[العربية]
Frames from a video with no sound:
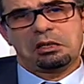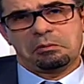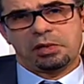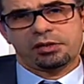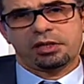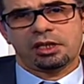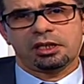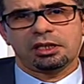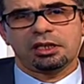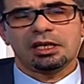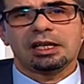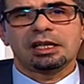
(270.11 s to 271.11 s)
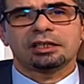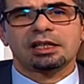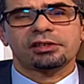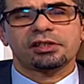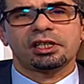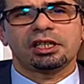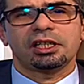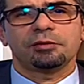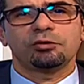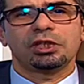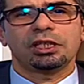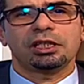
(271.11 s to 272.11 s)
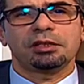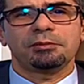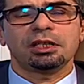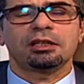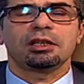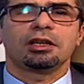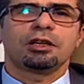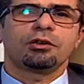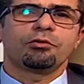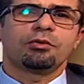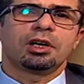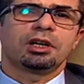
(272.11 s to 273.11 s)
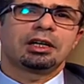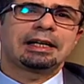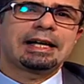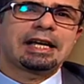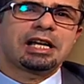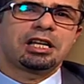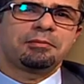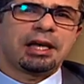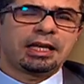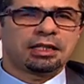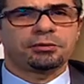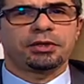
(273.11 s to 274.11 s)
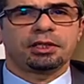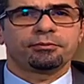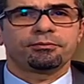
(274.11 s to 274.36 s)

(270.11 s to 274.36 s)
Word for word: مسار تحصيلهم العلمي والمعرفي